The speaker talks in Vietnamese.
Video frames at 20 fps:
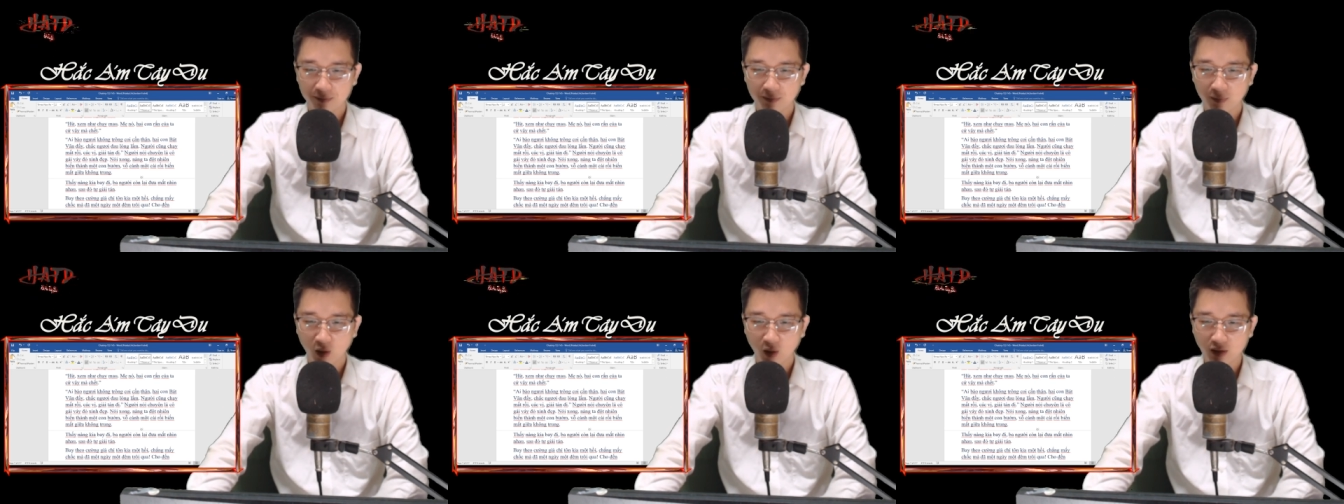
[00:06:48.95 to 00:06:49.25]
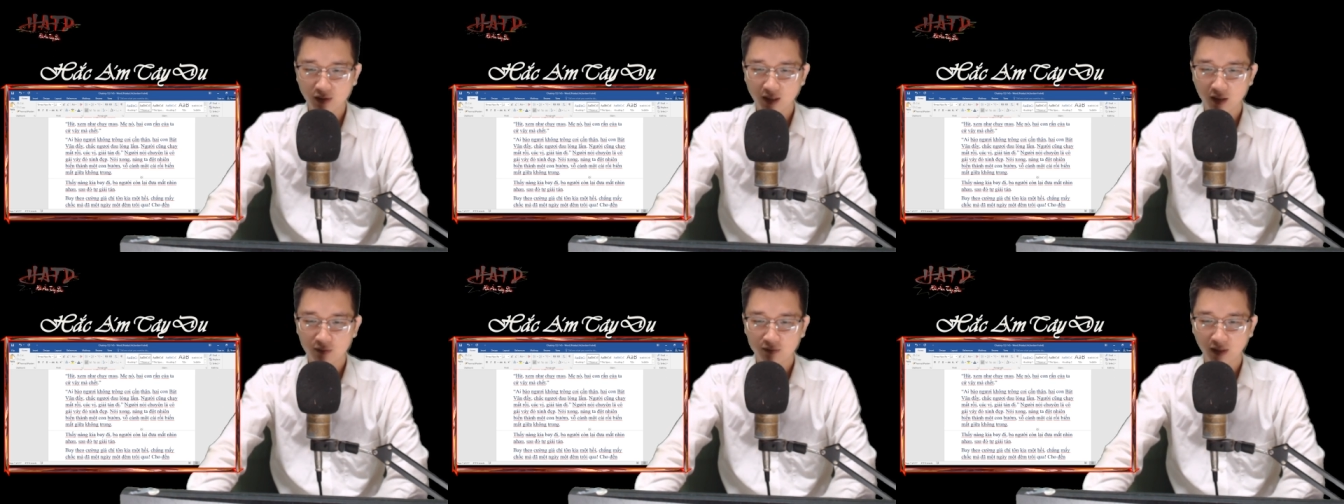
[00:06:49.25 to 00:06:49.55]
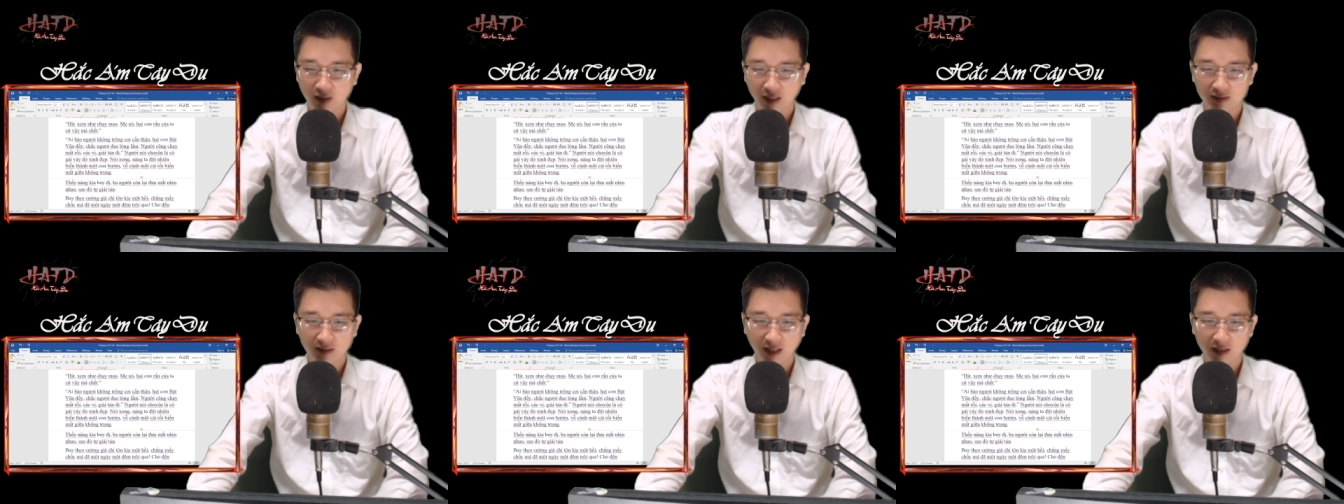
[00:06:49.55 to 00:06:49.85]
Nói xong
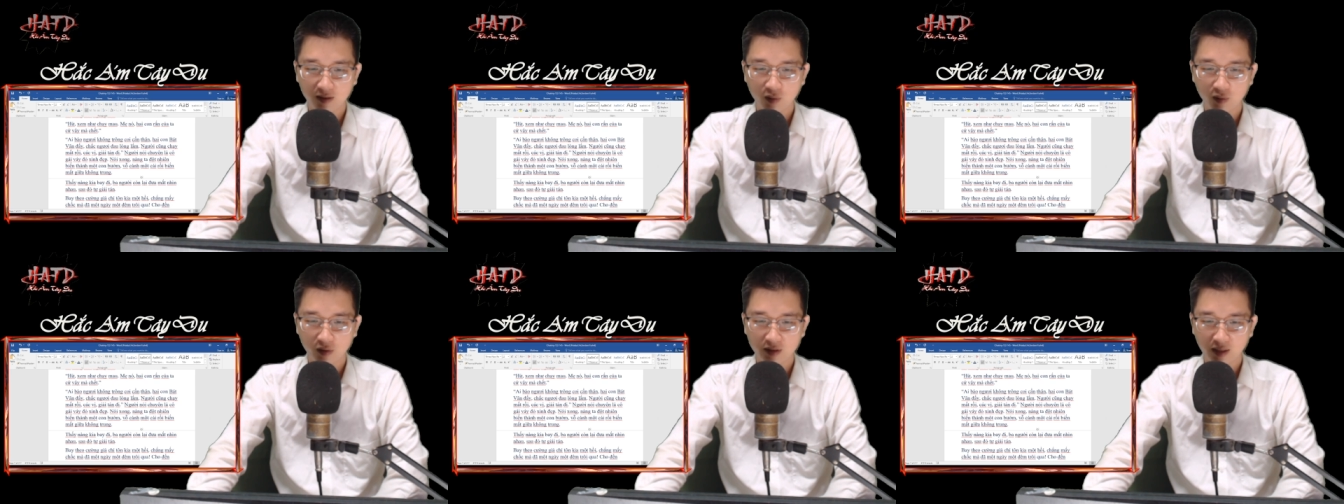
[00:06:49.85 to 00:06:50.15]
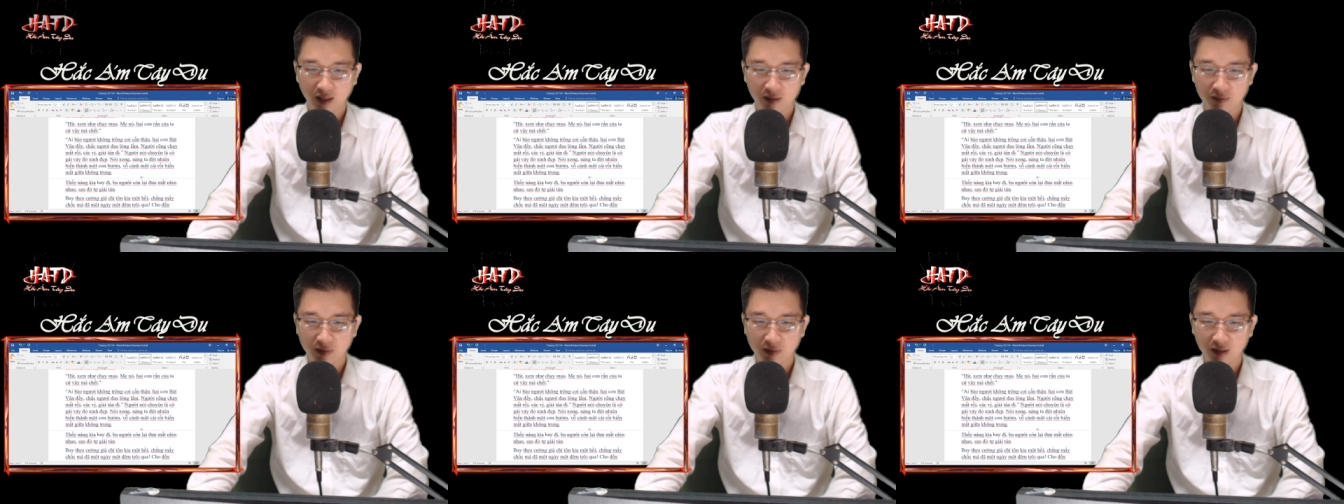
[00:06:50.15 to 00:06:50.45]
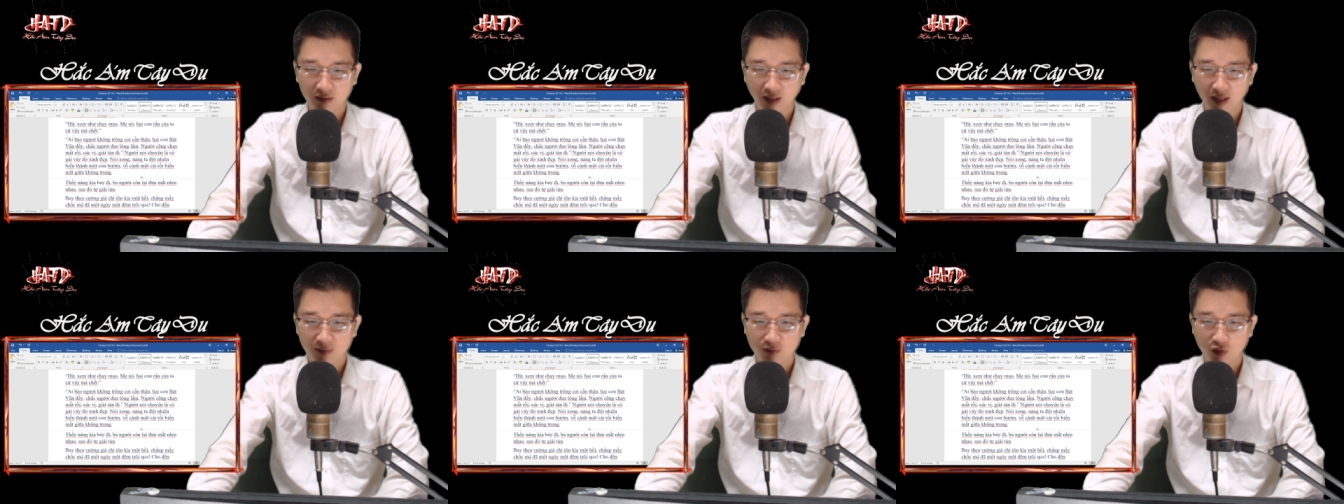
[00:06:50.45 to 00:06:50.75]
nàng ta đột nhiên
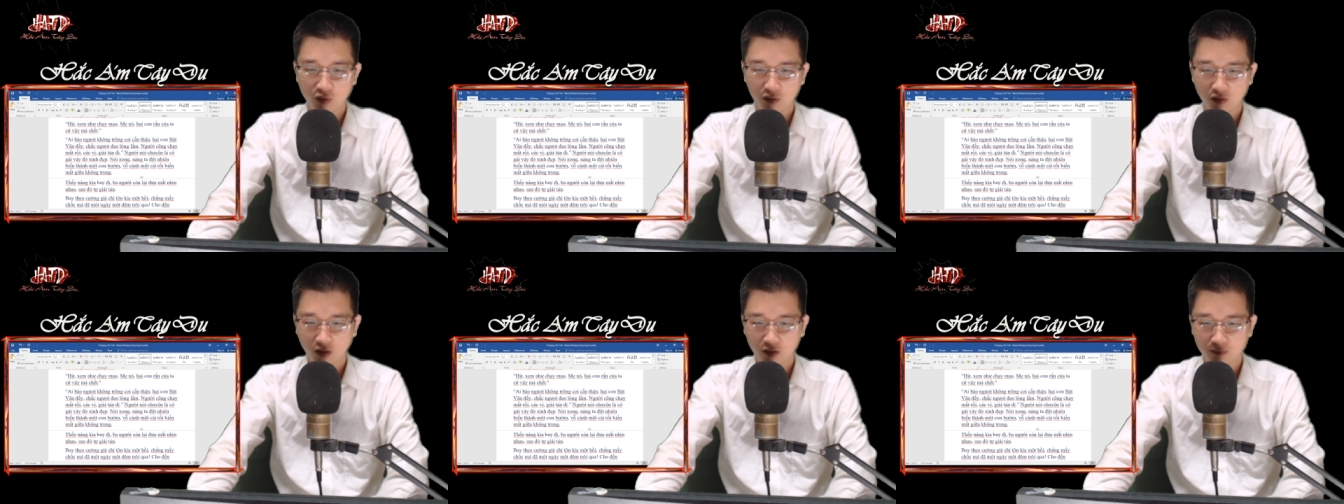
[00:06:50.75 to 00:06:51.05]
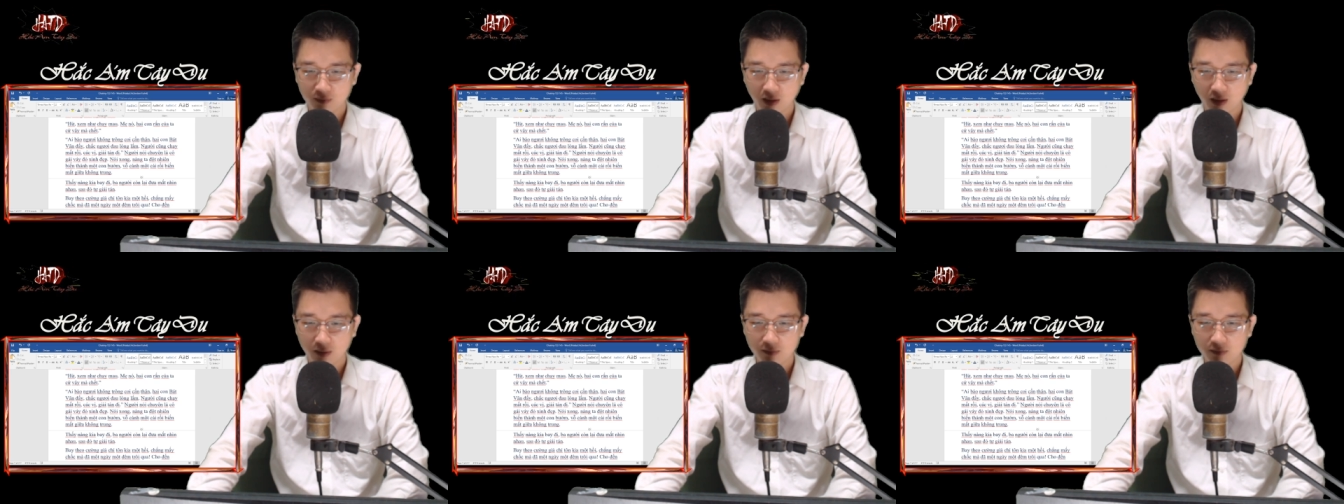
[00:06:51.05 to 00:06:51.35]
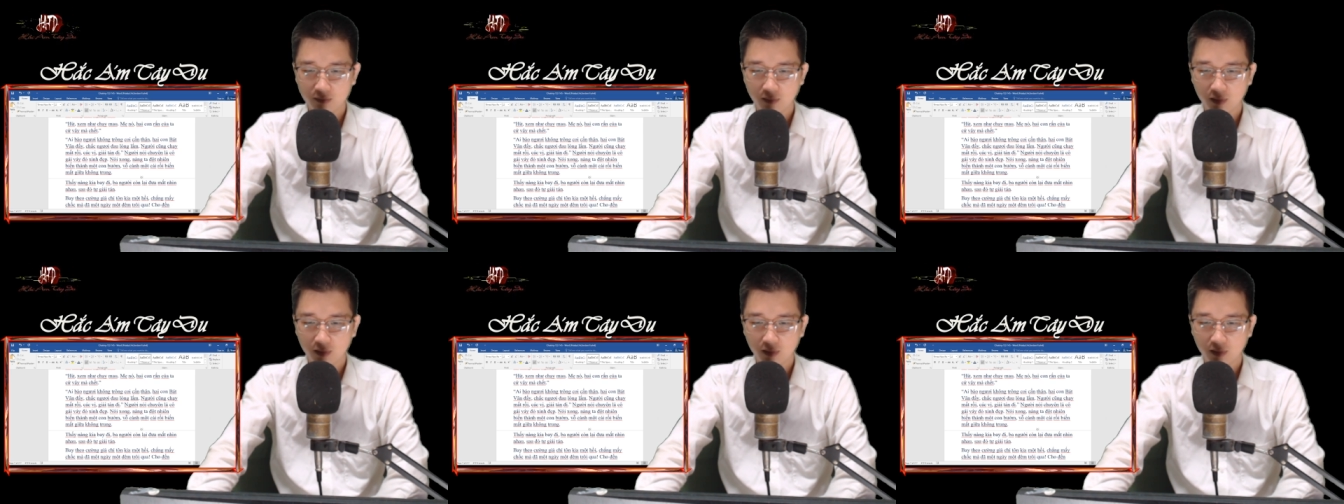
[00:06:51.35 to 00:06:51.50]
biến thành một con bướm